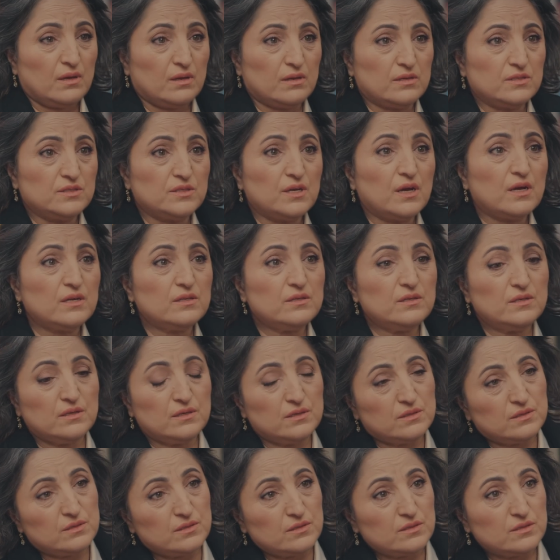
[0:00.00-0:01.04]
E zaten
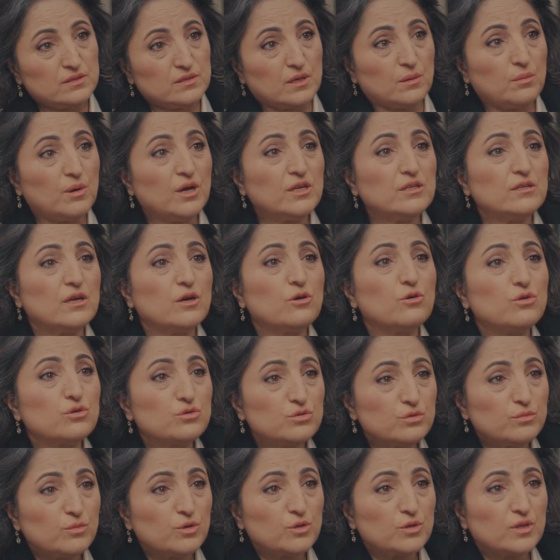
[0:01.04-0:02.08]
sabahta gördüm